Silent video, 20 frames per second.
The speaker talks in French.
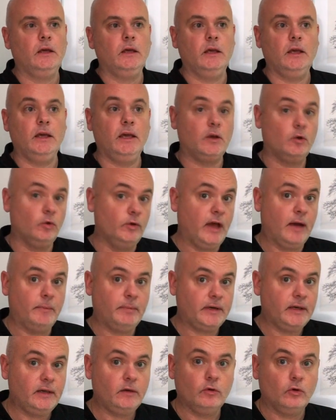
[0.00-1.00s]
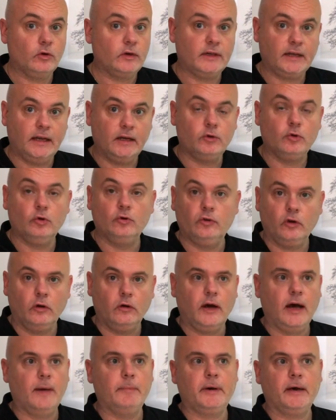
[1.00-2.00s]
et qu'on a appris que quelques temps
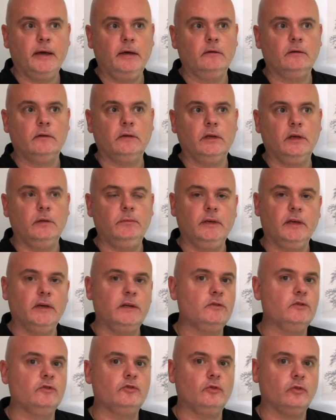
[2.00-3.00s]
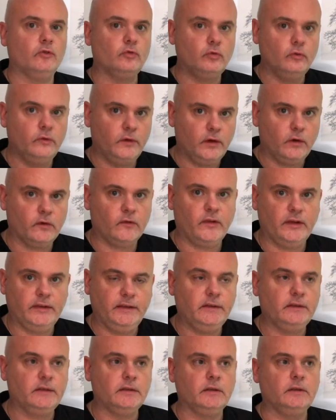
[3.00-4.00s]
après, eh bien, ils se sont retrouvés en
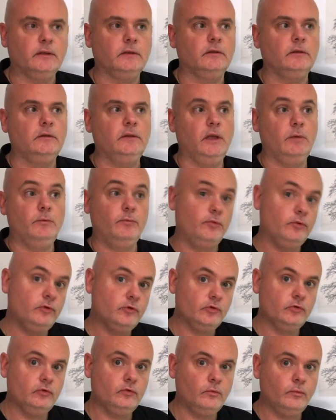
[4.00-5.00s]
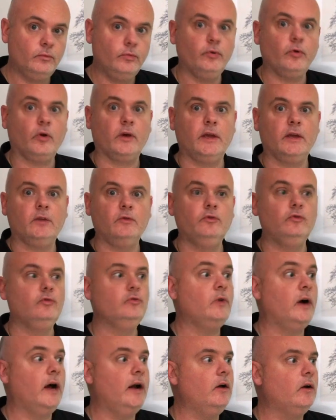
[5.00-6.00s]
faillite, ils n'avaient plus de sous, plus rien du
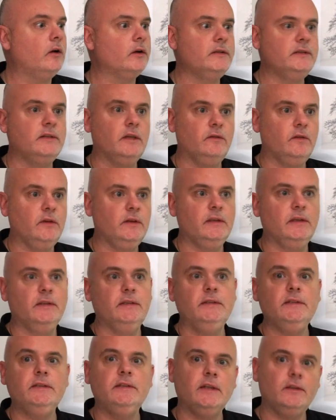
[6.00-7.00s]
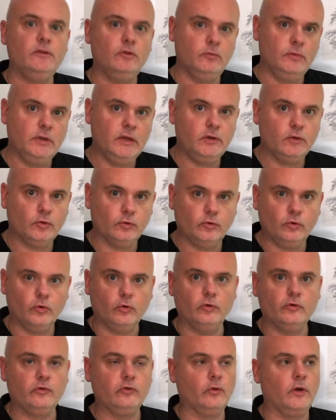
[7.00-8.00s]
tout, alors qu'ils avaient des dizaines de millions
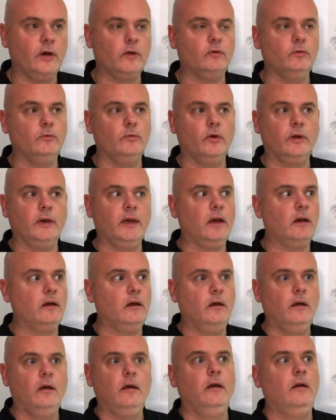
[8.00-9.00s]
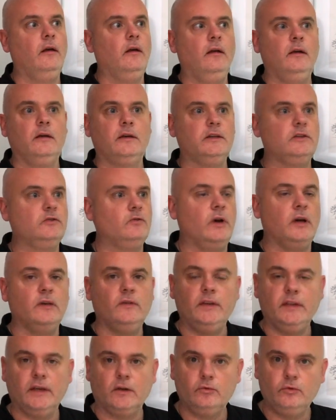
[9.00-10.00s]
d'euros sur un compte bancaire qui sont
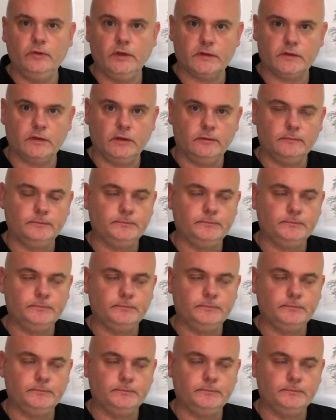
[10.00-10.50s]
arrivés d'un coup, d'un seul.